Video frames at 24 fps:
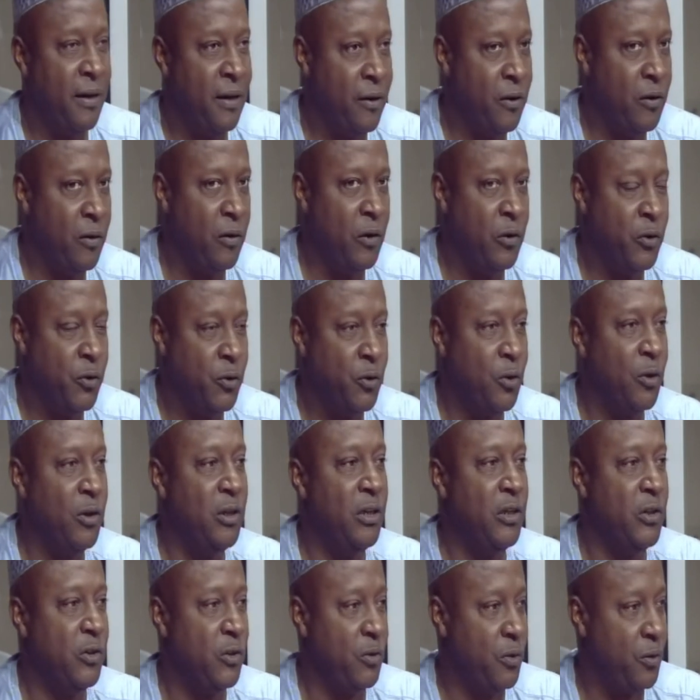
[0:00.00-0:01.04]
للزول
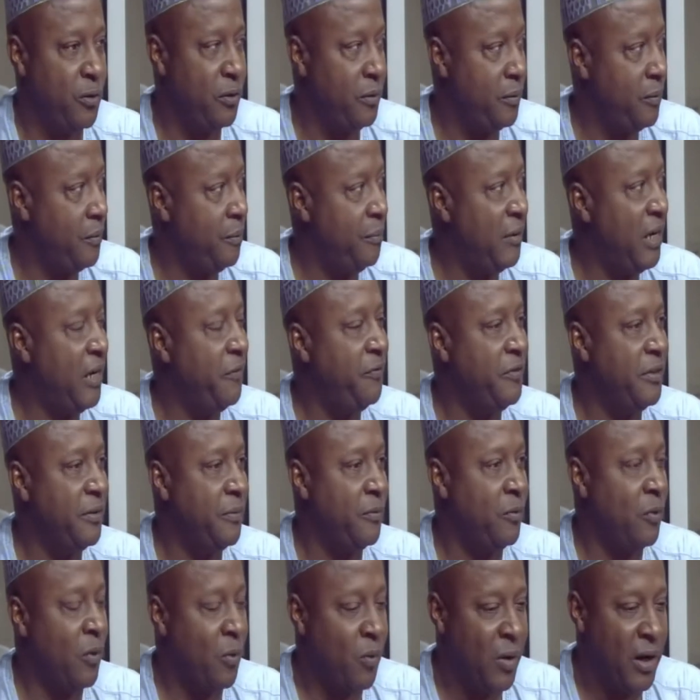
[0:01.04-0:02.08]
للزول ما في
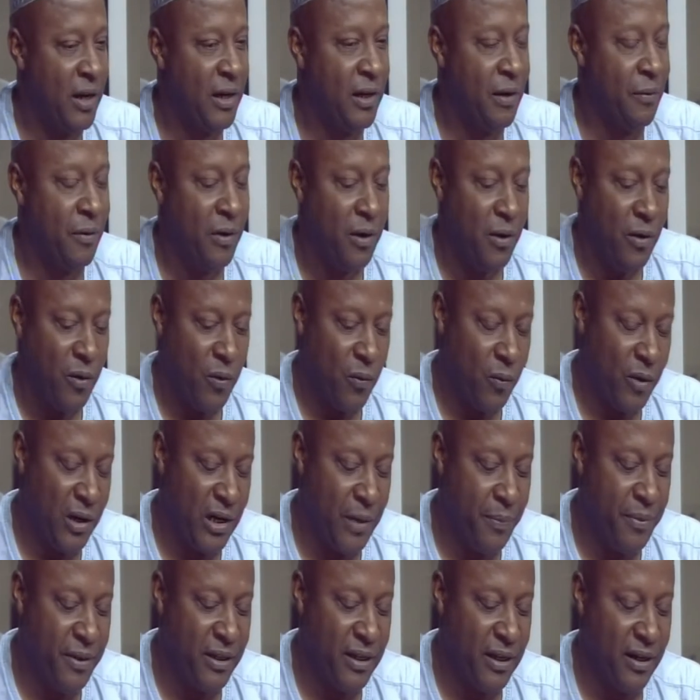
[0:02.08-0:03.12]
ولا ولا
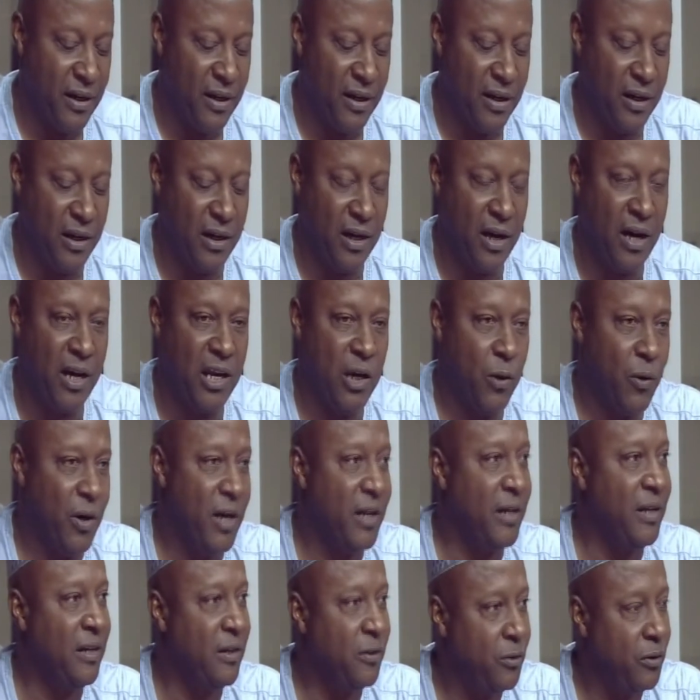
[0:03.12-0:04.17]
بين
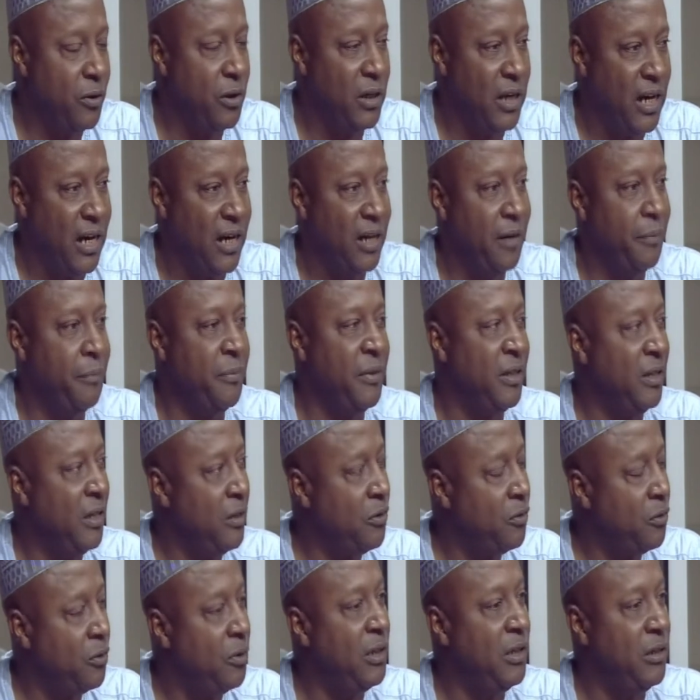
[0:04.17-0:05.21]
الحيوان للزول لا من
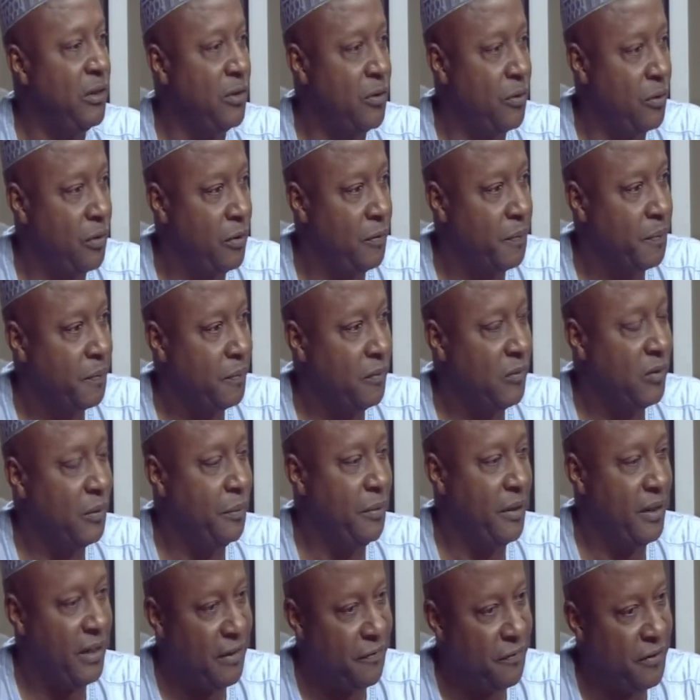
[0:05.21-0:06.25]
الزول للزول
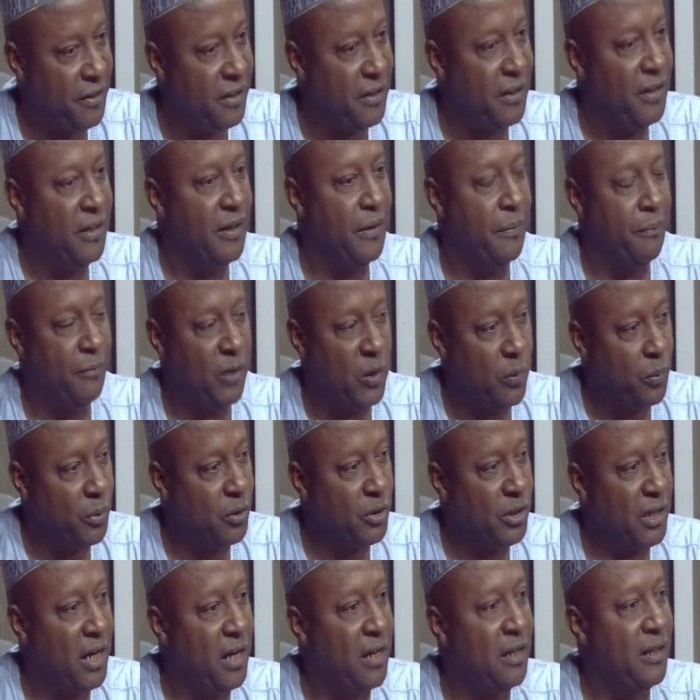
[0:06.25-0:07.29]
بالنفس
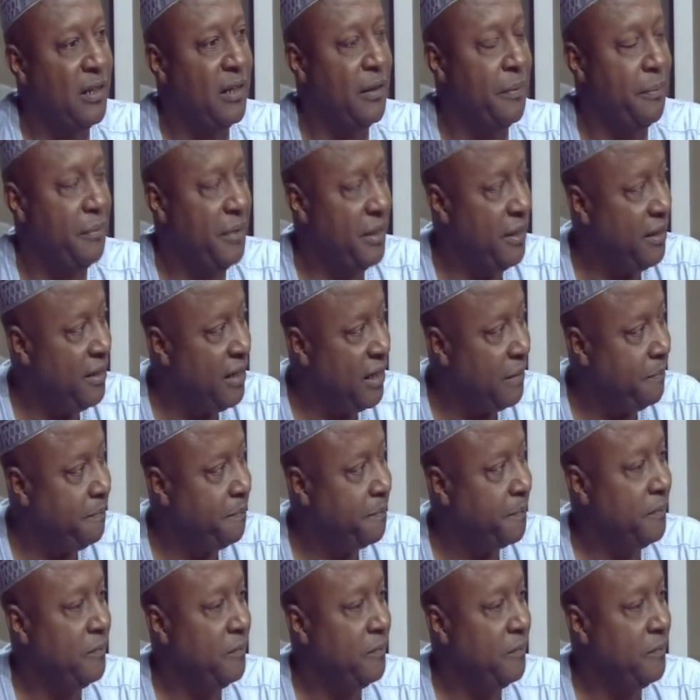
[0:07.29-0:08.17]
بالبزاق بالدم